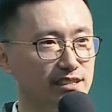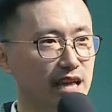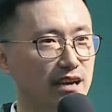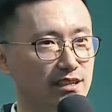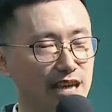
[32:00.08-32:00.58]
当
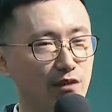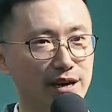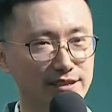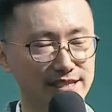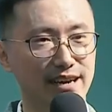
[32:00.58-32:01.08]
你上王
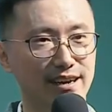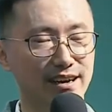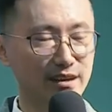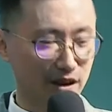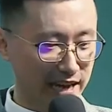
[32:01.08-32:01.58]
家了
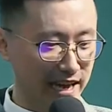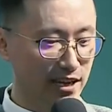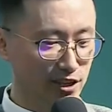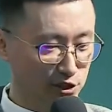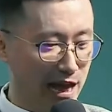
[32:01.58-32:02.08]
，OK？
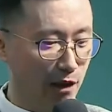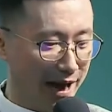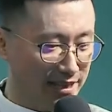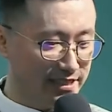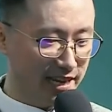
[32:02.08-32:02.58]
除了王
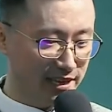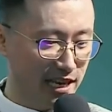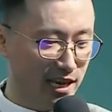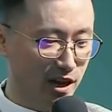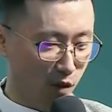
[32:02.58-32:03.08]
家呢，
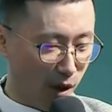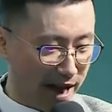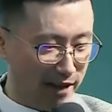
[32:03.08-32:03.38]
我们还